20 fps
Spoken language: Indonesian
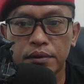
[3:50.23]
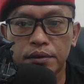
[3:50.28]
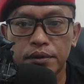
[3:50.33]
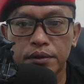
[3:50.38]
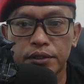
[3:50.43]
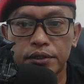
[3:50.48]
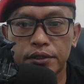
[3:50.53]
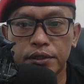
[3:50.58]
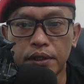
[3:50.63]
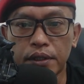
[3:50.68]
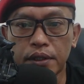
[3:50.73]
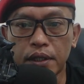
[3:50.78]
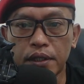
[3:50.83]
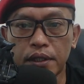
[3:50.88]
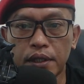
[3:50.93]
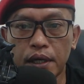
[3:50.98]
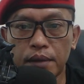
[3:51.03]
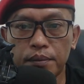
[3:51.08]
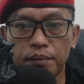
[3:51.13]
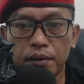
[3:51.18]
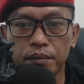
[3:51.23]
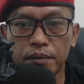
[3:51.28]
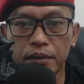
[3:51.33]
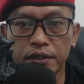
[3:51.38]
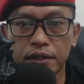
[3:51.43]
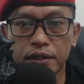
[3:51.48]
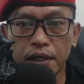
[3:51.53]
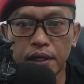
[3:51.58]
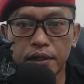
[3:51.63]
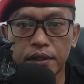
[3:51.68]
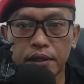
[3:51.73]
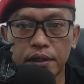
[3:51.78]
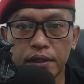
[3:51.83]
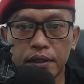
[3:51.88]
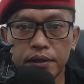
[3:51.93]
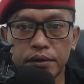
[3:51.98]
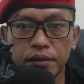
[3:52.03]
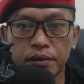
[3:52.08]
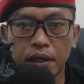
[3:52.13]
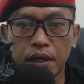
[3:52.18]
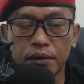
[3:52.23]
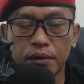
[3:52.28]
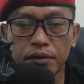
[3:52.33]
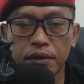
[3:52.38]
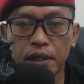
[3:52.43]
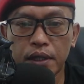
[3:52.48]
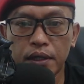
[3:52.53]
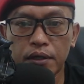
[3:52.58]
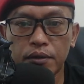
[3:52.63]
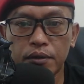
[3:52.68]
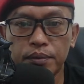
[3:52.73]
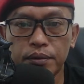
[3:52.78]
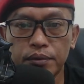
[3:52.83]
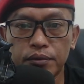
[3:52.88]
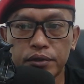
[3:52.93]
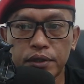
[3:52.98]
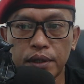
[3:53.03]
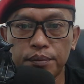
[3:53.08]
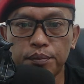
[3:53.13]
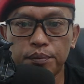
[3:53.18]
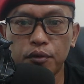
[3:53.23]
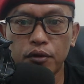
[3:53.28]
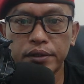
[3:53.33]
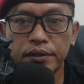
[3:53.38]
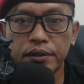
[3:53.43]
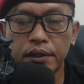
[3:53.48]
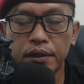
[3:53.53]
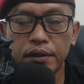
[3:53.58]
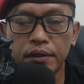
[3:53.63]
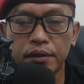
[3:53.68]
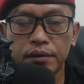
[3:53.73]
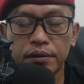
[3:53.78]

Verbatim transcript: sehingga di dalam permasalahan ini juga harus ada keputusan politik